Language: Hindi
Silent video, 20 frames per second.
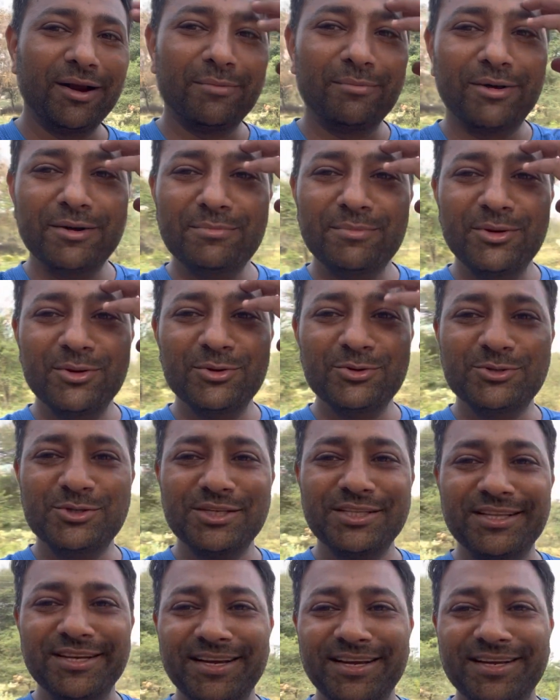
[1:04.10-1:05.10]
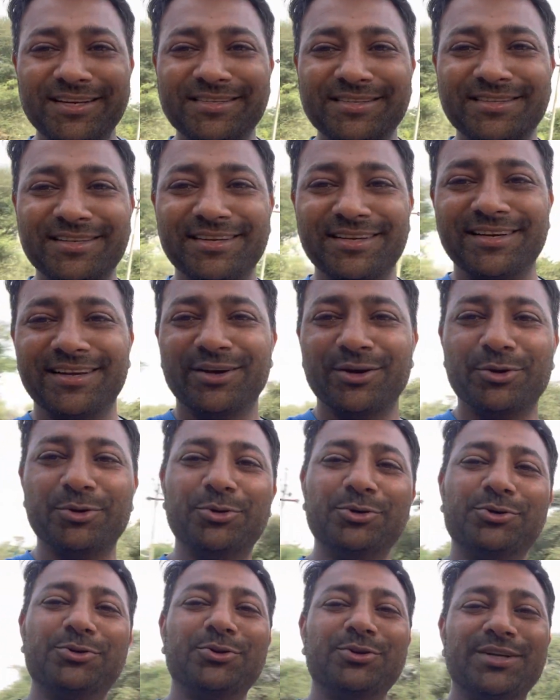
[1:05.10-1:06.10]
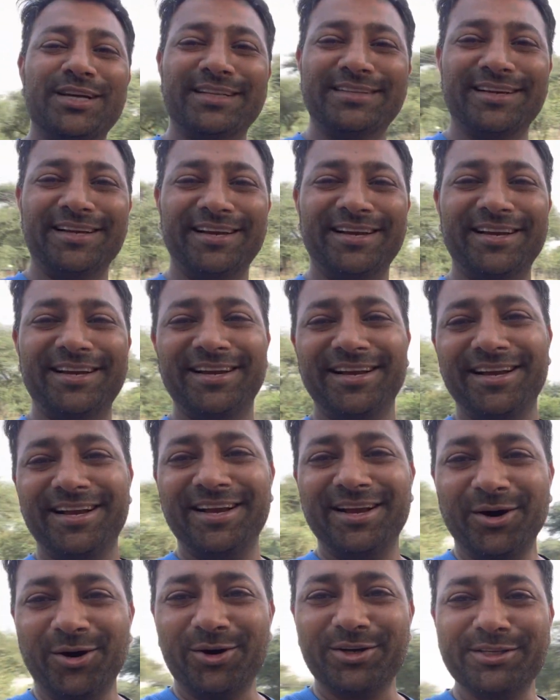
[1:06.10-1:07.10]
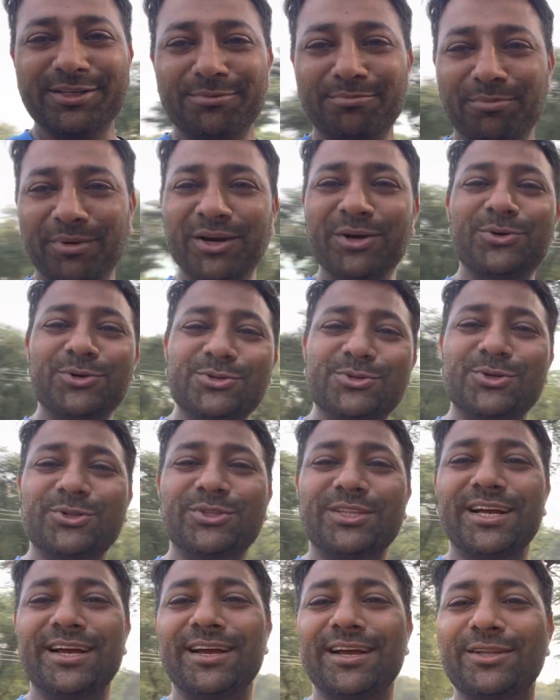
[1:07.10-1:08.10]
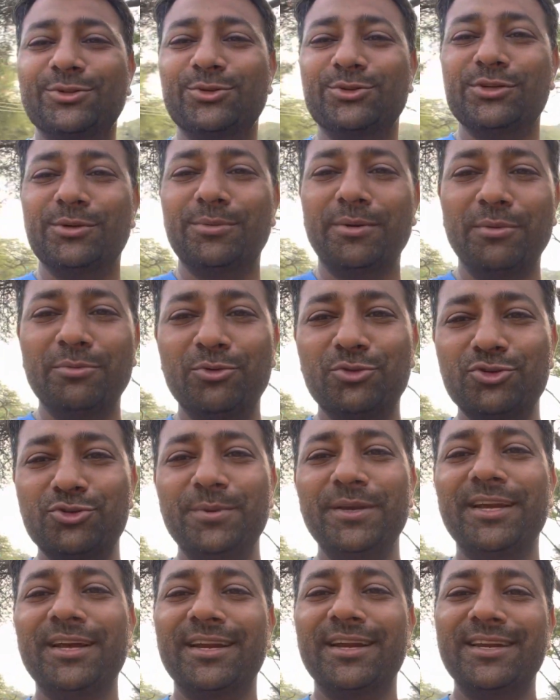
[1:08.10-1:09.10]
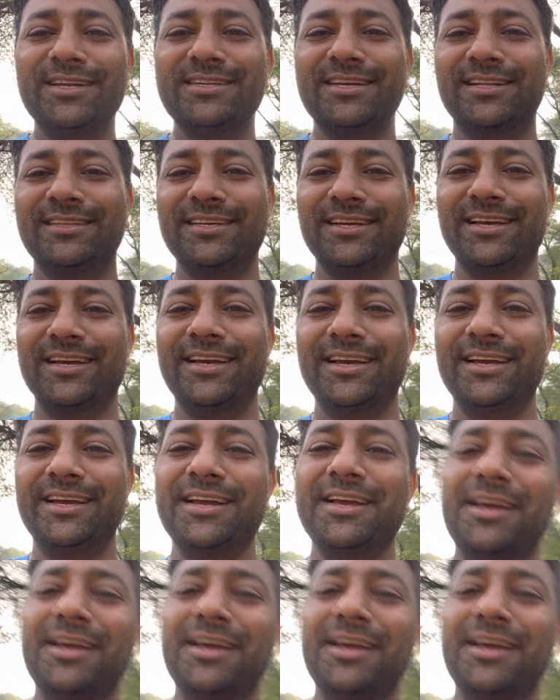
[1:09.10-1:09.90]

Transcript: मन भी उसी तरीके से खुश हो जाता है और जब मन खुश होता है तो जब हम कुछ भी करने जाते हैं